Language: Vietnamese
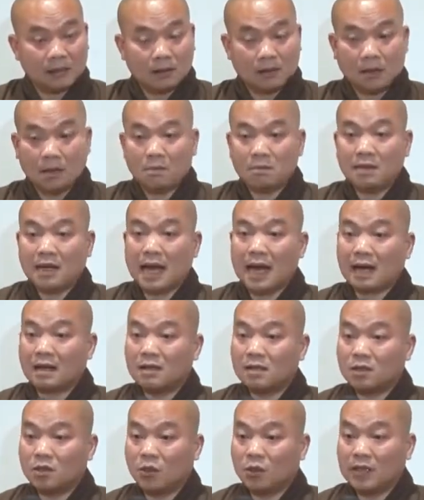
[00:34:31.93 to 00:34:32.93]
không đạt
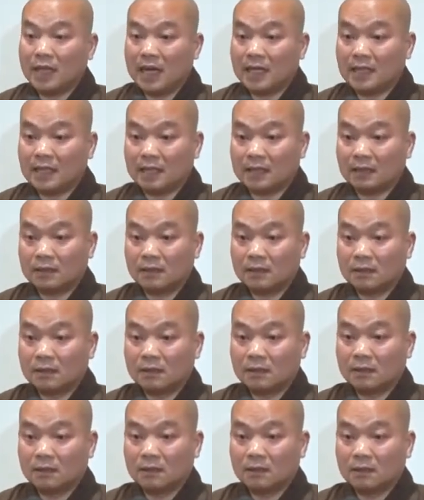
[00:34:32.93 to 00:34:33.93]
được chỗ gián trạch
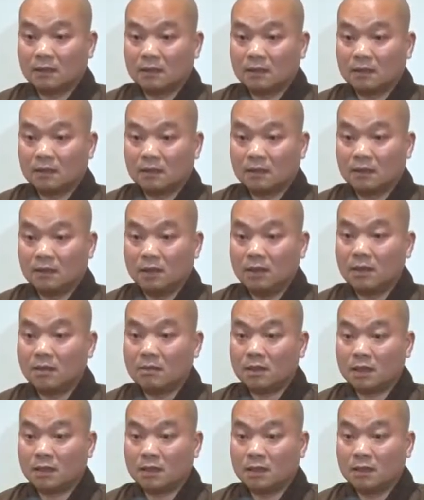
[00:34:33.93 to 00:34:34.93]
hiểu
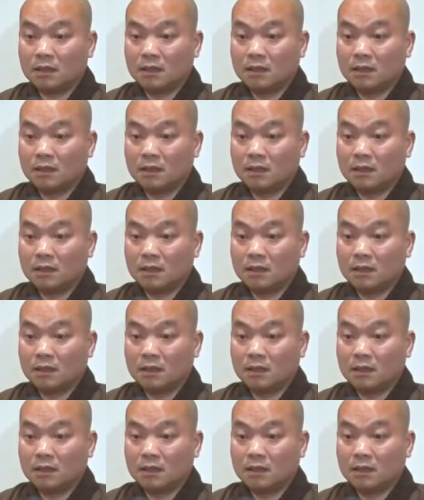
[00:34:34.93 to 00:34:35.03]
không này